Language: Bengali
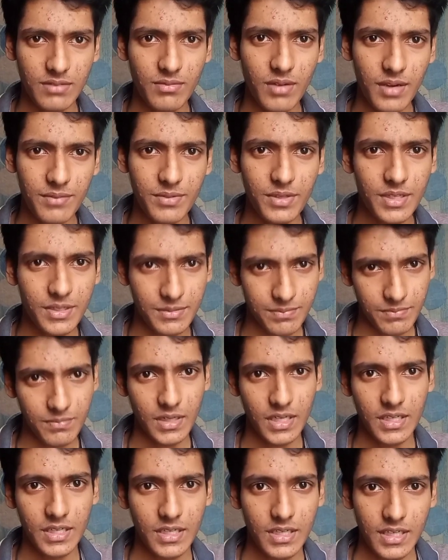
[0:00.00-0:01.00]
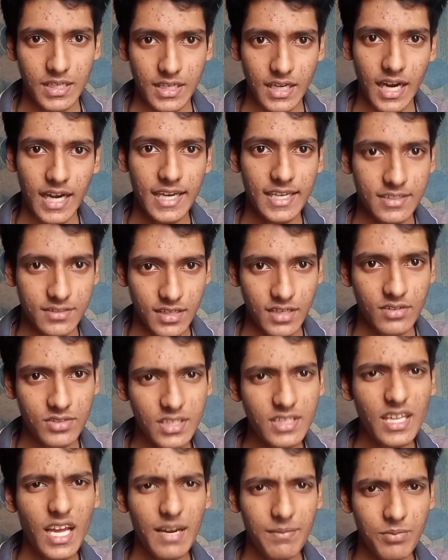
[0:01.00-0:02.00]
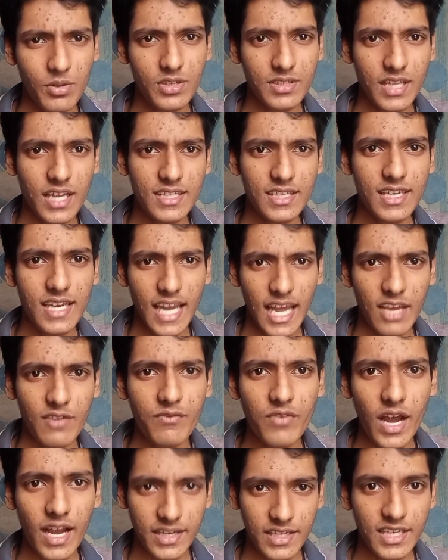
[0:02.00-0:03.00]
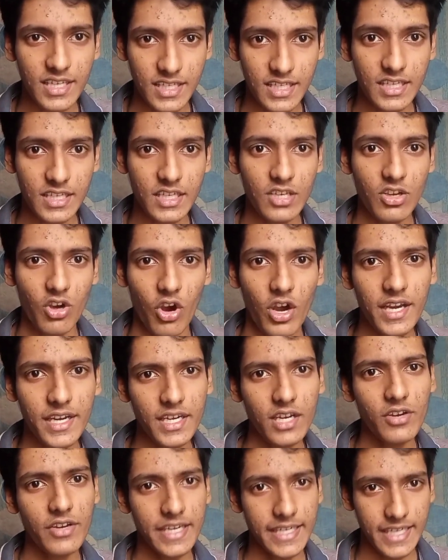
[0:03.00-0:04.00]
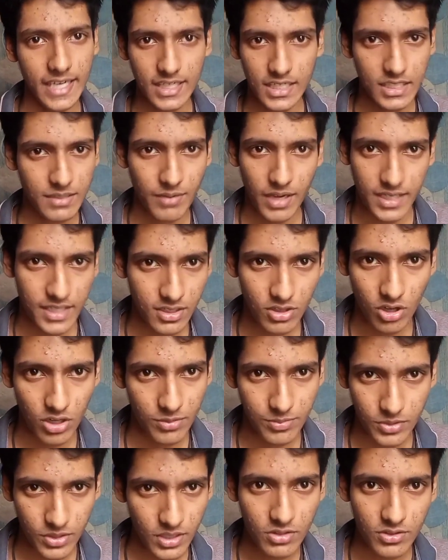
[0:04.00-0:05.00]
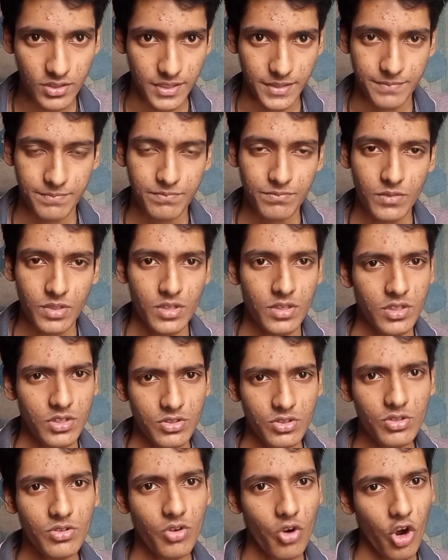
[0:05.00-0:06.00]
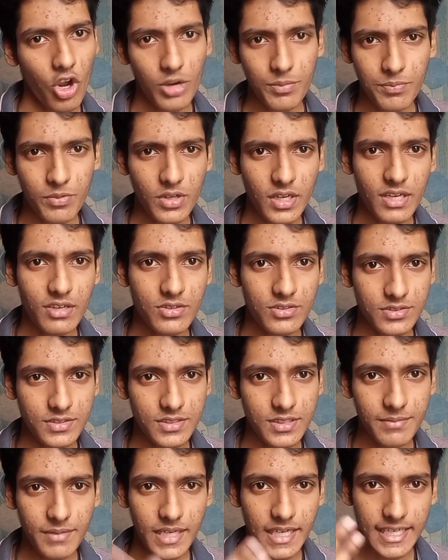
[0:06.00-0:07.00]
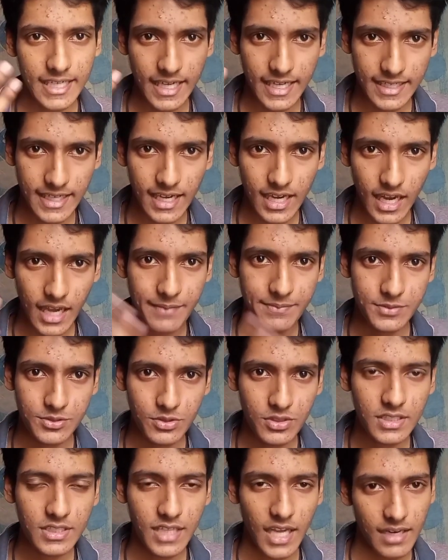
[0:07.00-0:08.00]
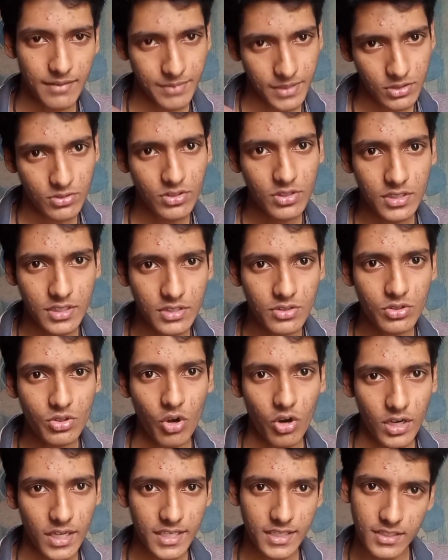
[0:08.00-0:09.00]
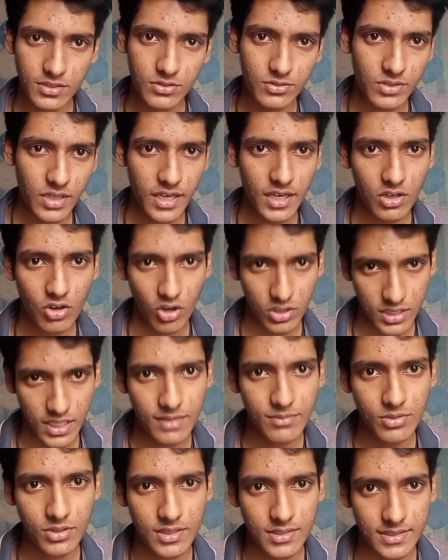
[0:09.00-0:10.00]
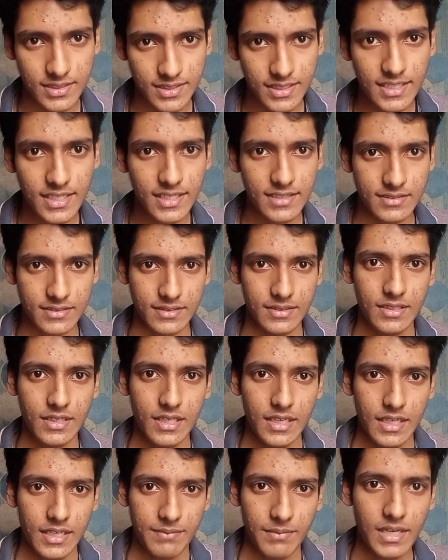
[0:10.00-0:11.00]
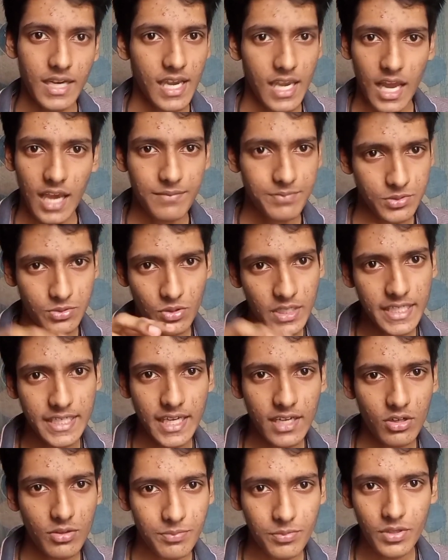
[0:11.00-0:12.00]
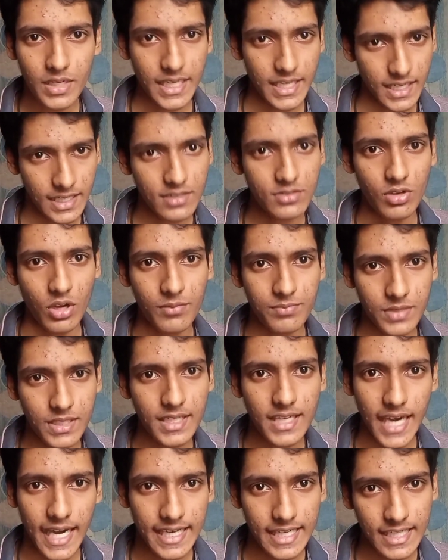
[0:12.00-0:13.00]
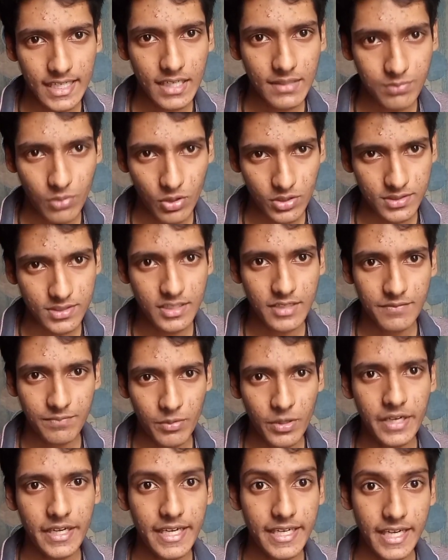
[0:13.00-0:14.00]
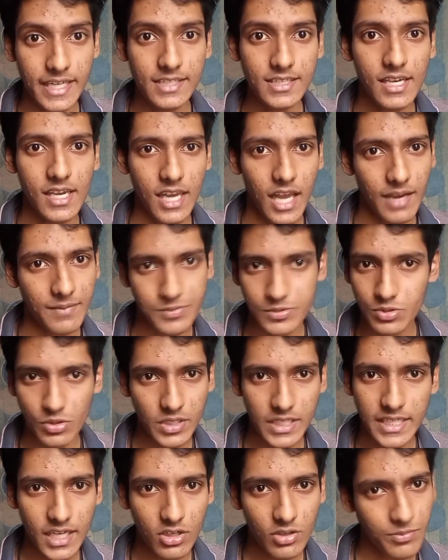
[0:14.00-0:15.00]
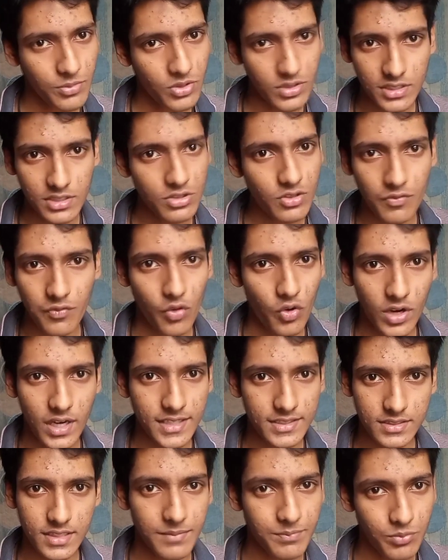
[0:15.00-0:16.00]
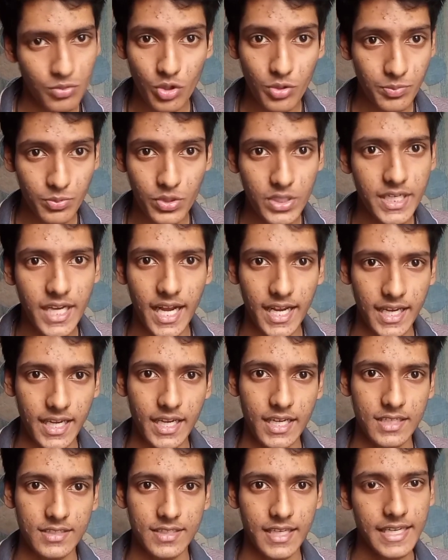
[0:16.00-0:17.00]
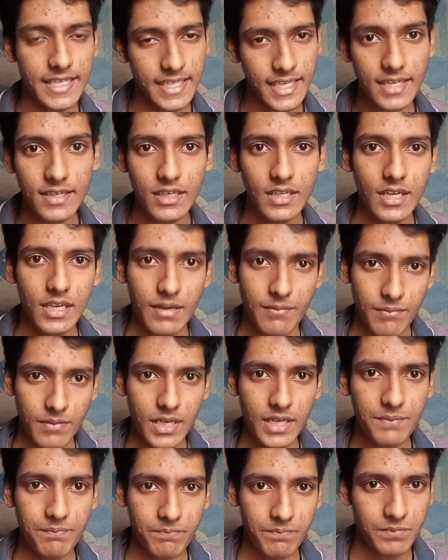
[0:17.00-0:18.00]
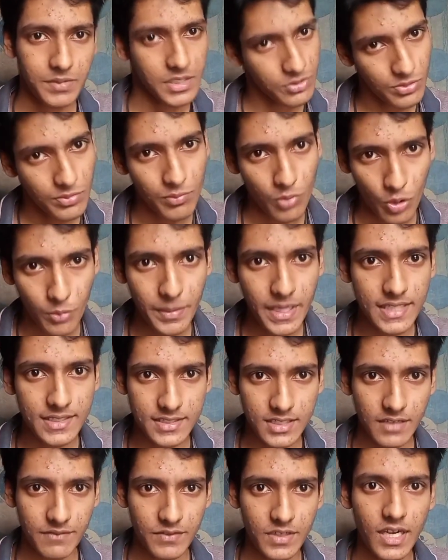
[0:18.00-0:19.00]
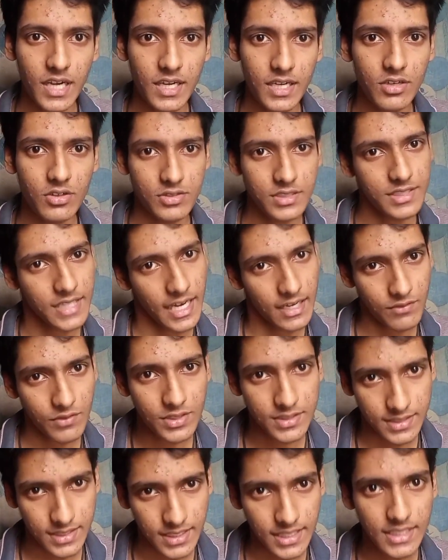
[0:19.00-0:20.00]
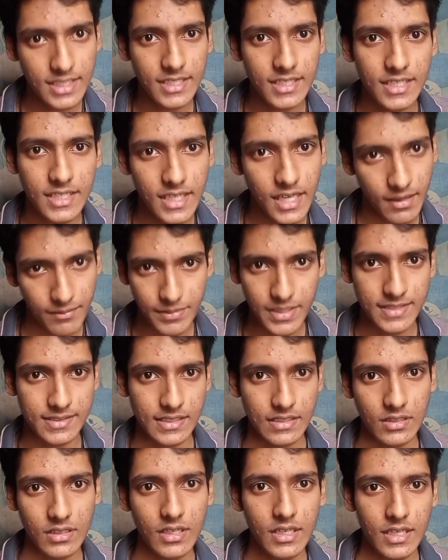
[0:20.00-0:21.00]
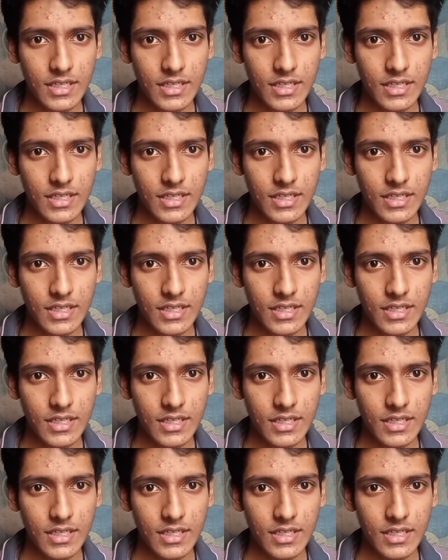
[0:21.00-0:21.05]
কিভাবে মানে কানেকশান হয়ে যায় তারপর তাদের লাইফে আগে কি কি হয় না এটা নিয়েই বাকি গল্পটা ওকে তো গল্পটা হচ্ছে মানে এটা একটা লাভ স্টোরি তার ভেতরে কিন্তু অনেক কিছু তারা কথা বলেছে ঠিক আছে মানে লাভ স্টোরিটার ওপর এখানে সব থেকে রাইটিংয়ের পজিটিভ পয়েন্ট এটাই যে লাভ স্টোরিটার ওপর কিন্তু ফোকাসটা পুরোপুরি রাখেনি সেইটার মানে কিছু মোমেন্টস ডেফিনেটলি রয়েছে দ্যাট ওয়াজ রিলি রিলি অ্যামেজিং